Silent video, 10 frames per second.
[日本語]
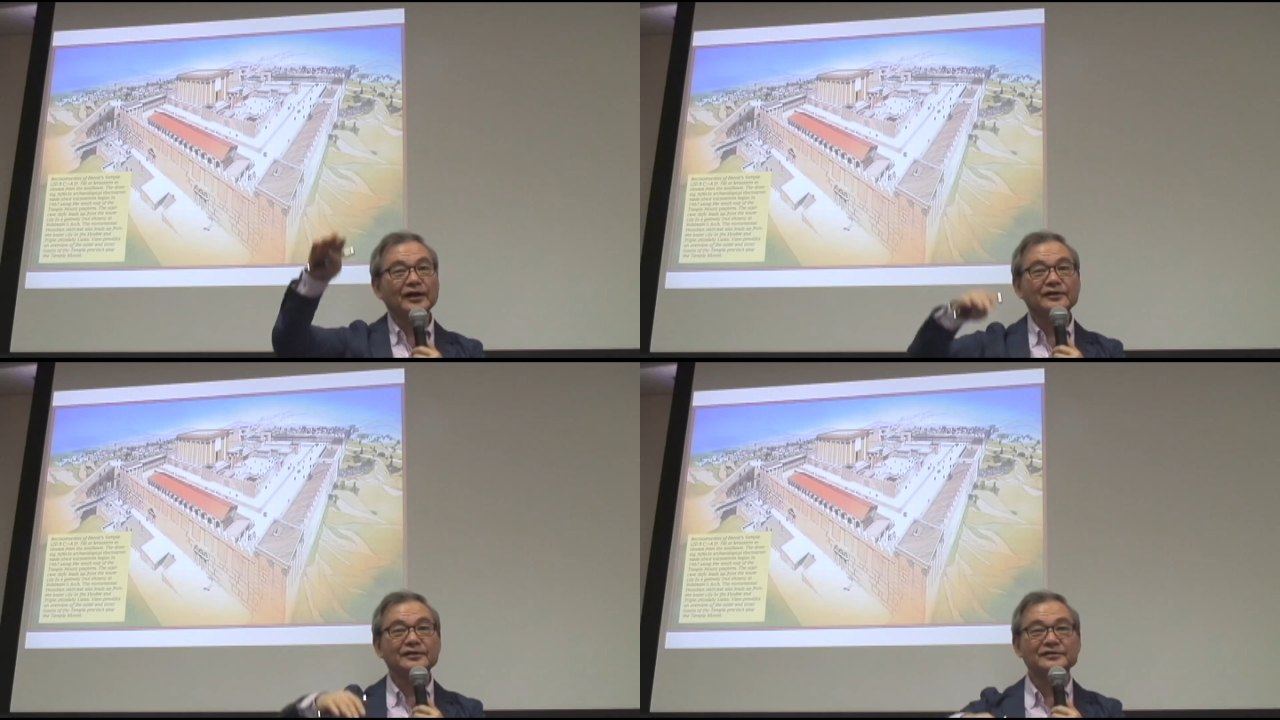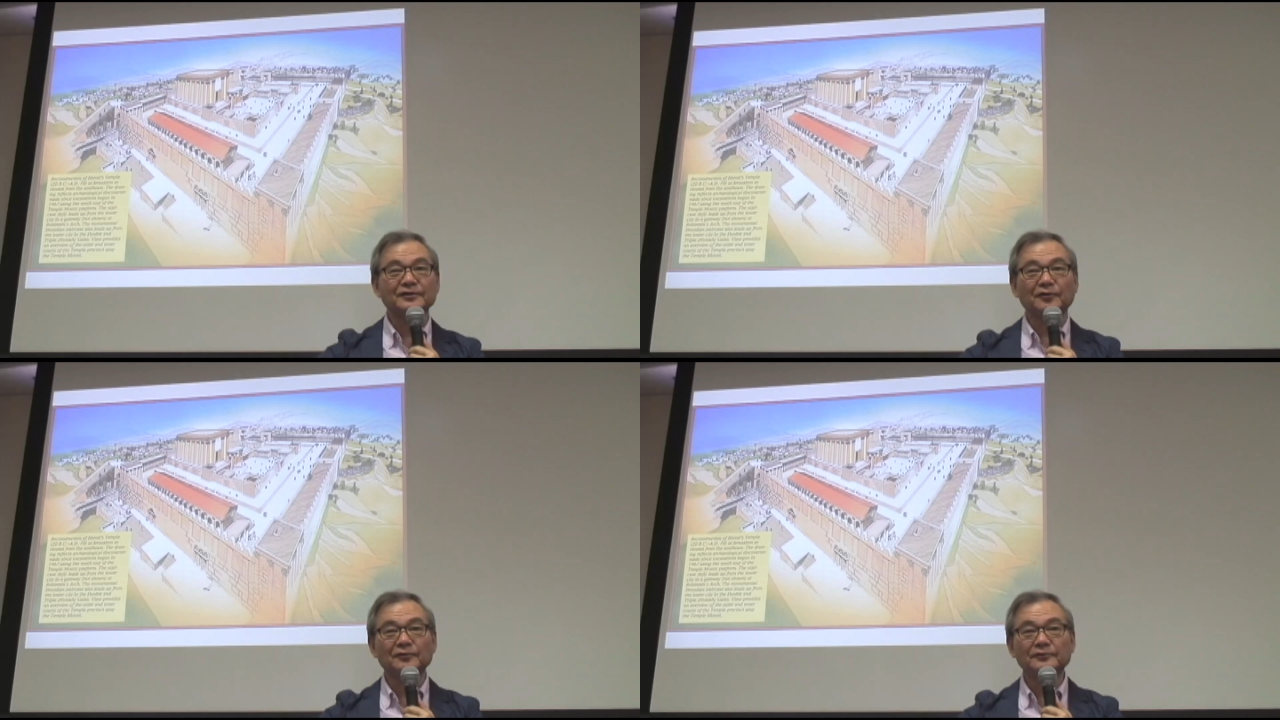台で
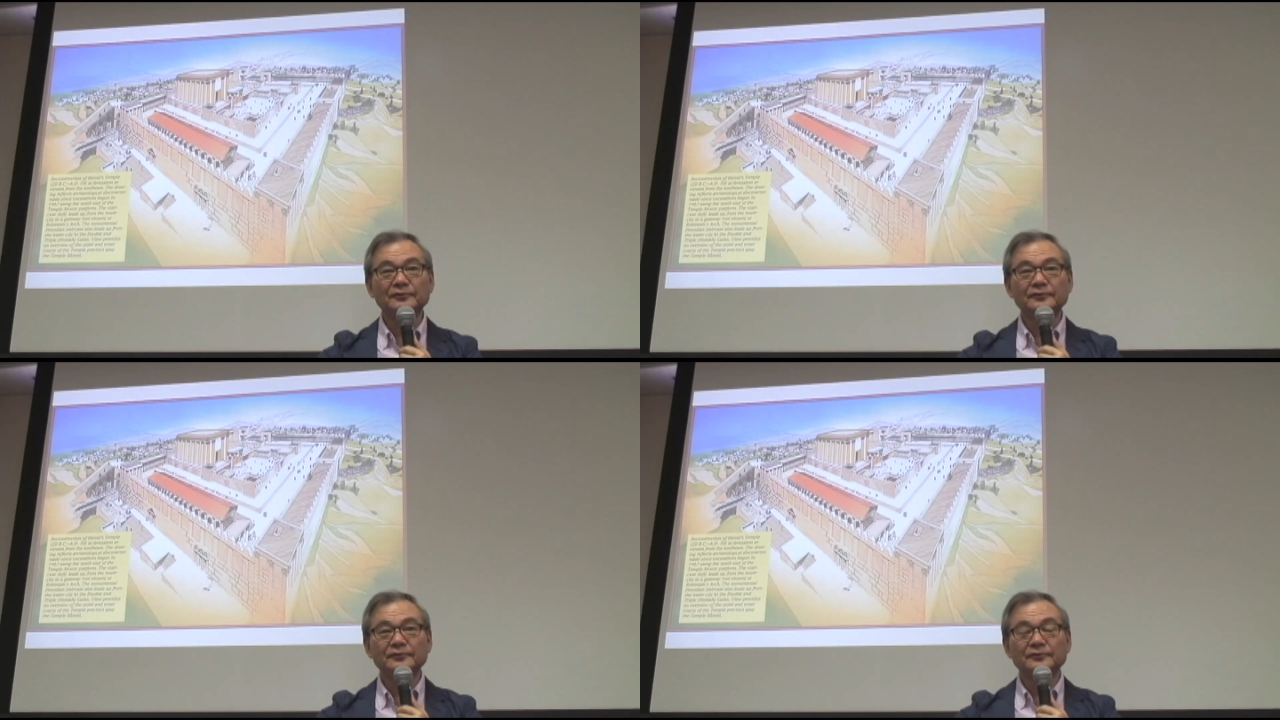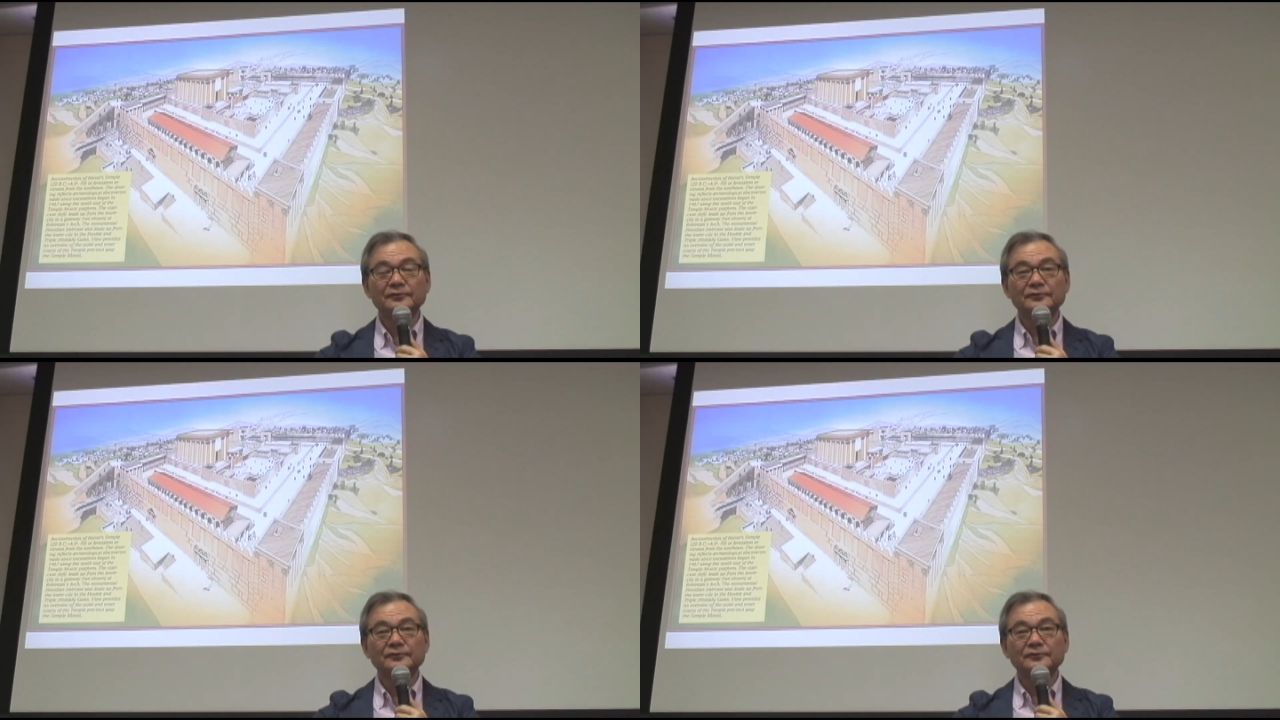すよ。
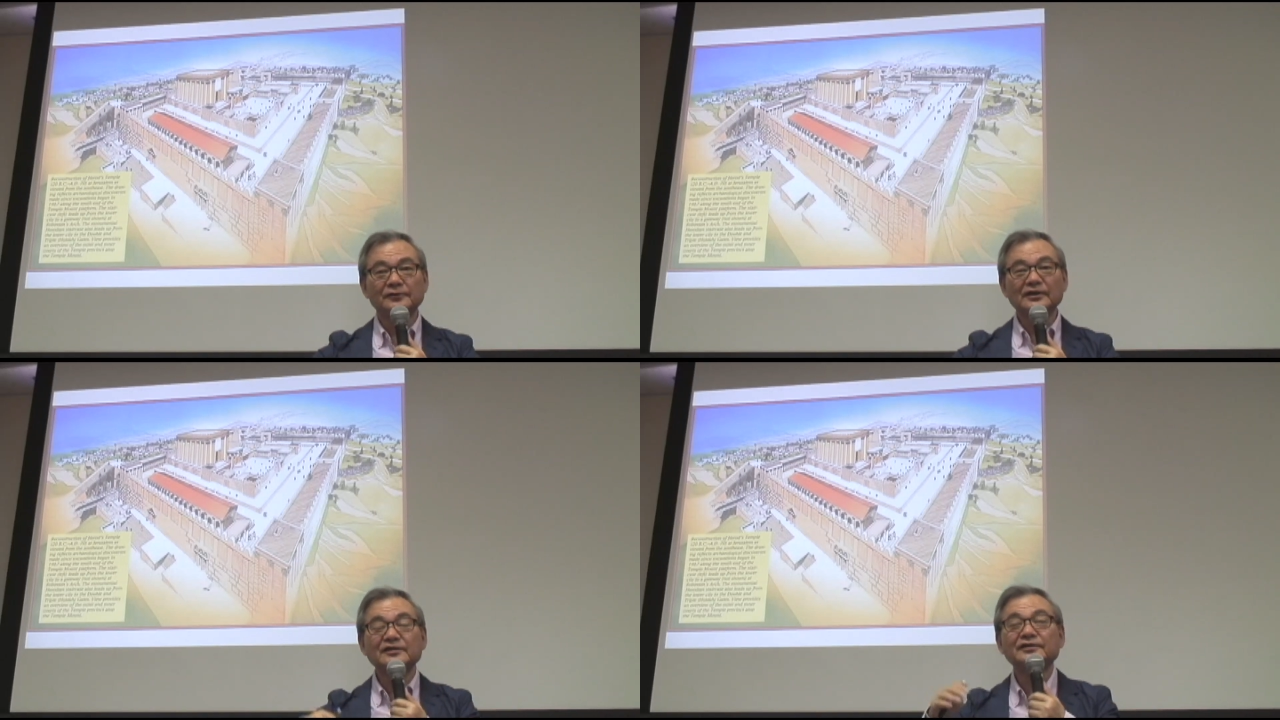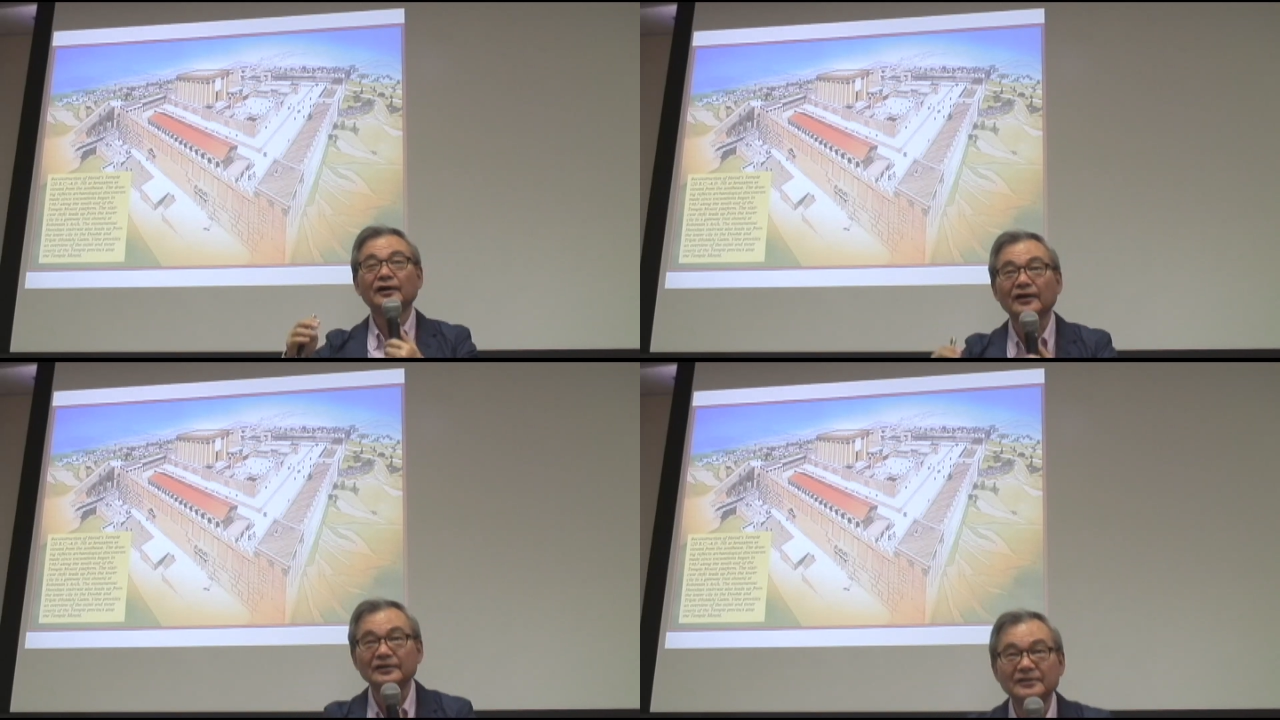私
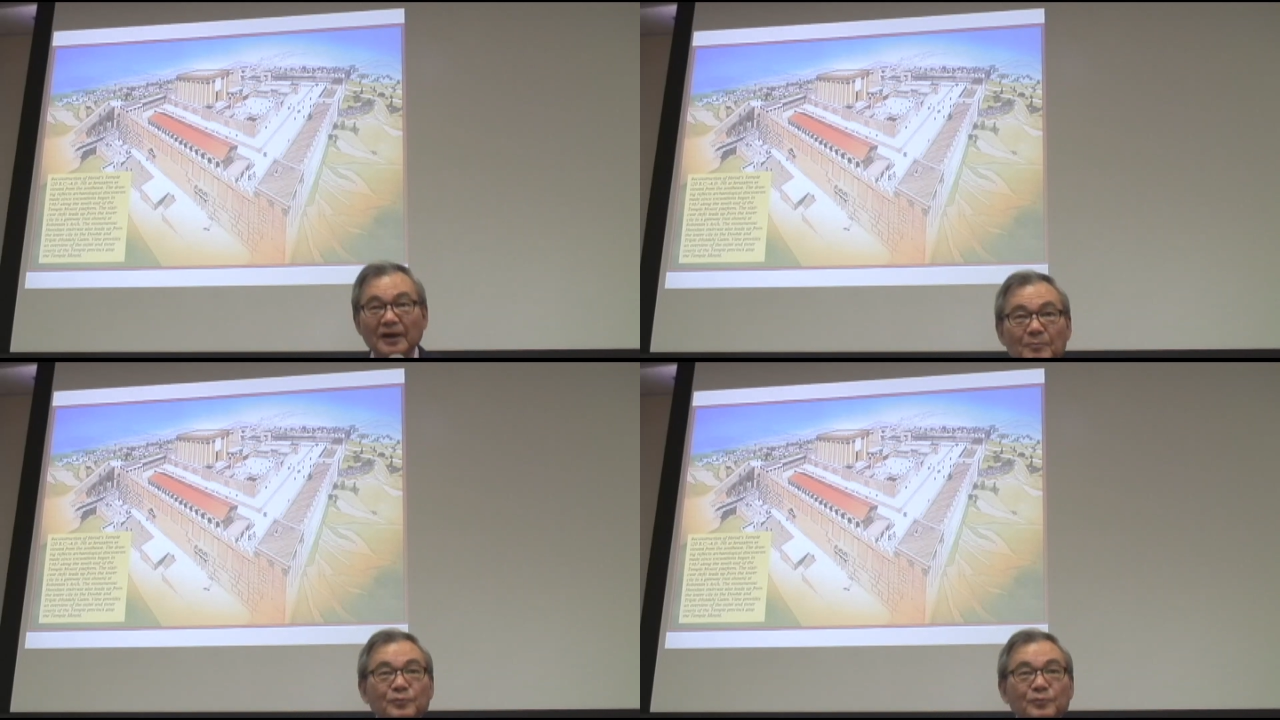なんかジャ